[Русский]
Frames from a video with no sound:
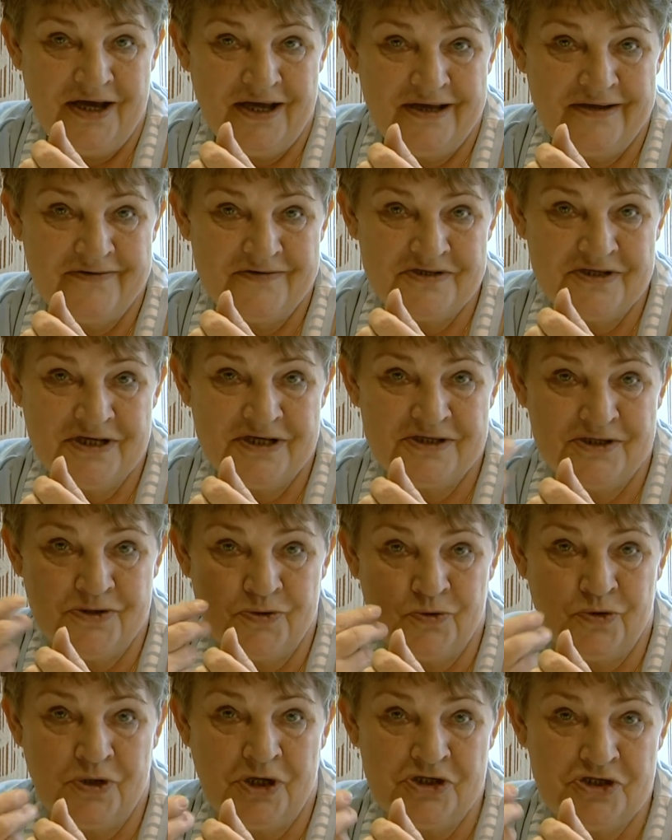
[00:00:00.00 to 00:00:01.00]
И вы знаете,
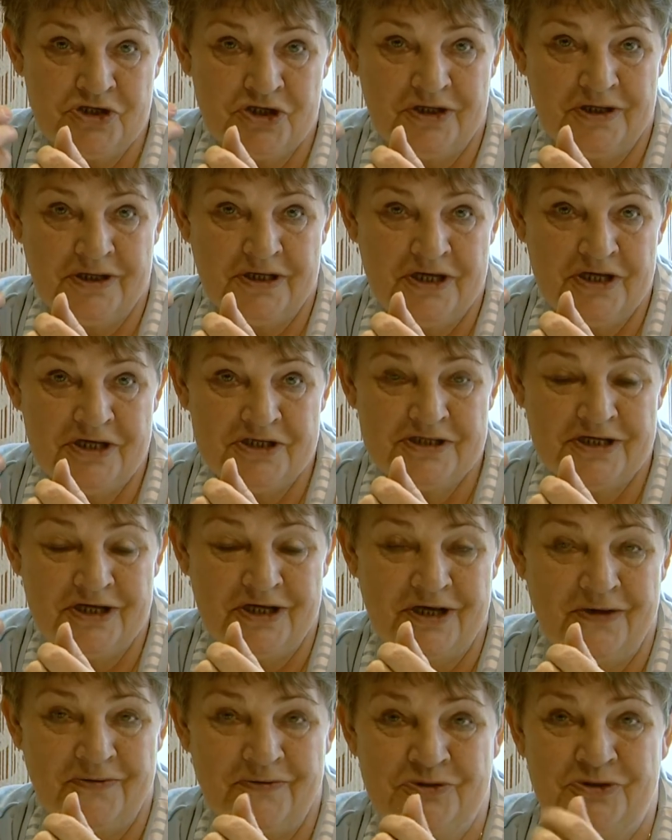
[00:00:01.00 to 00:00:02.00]
он начал есть, и
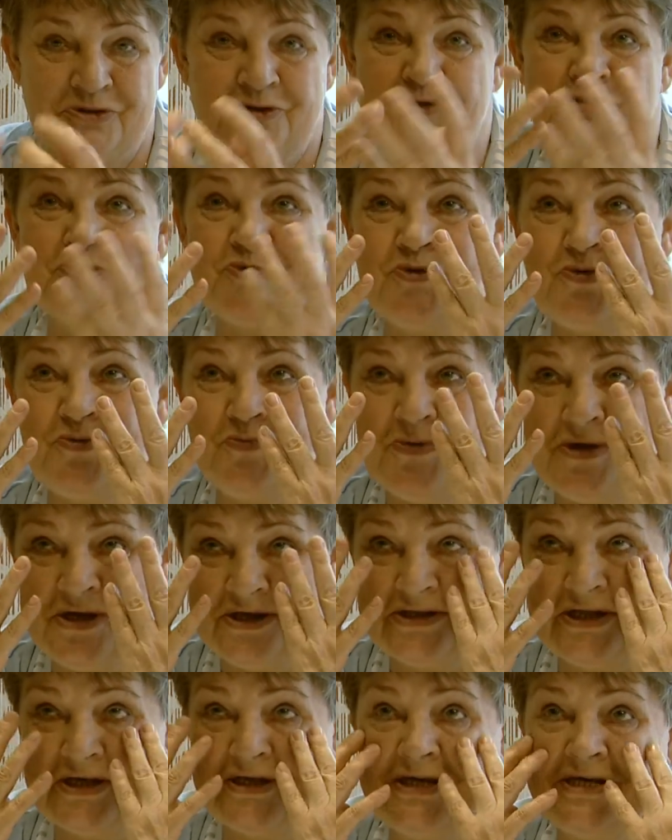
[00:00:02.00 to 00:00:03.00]
я вот сижу, и у меня
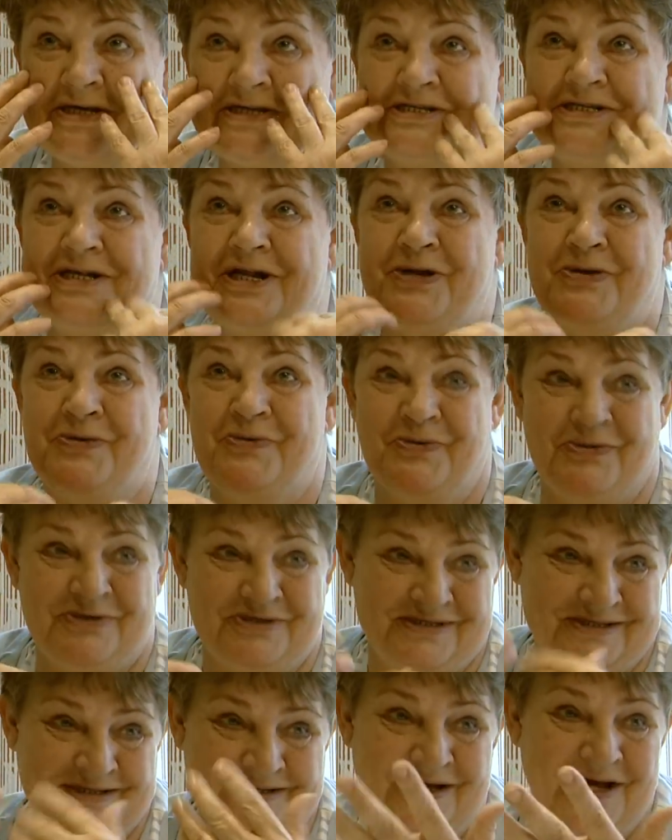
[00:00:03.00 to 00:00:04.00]
такие
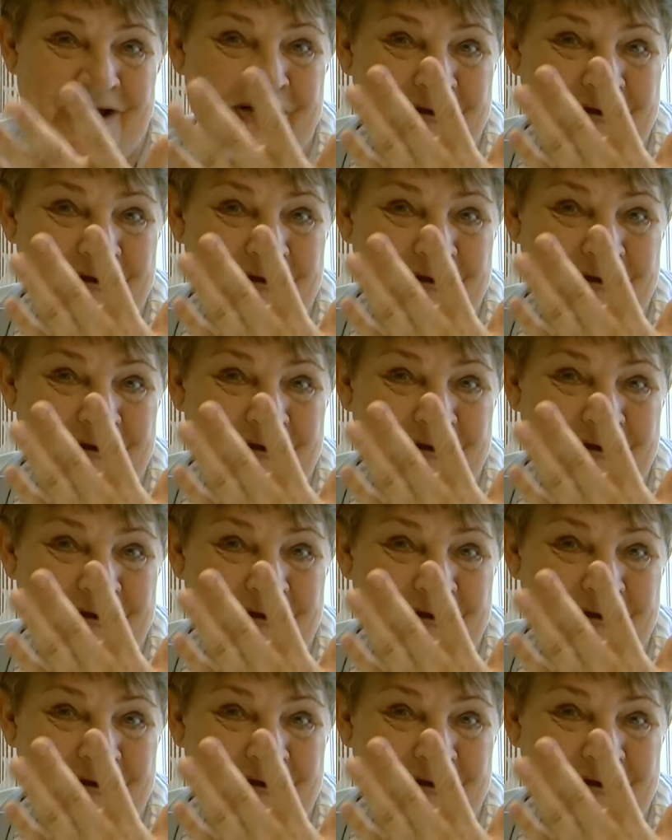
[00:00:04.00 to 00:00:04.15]
слезы.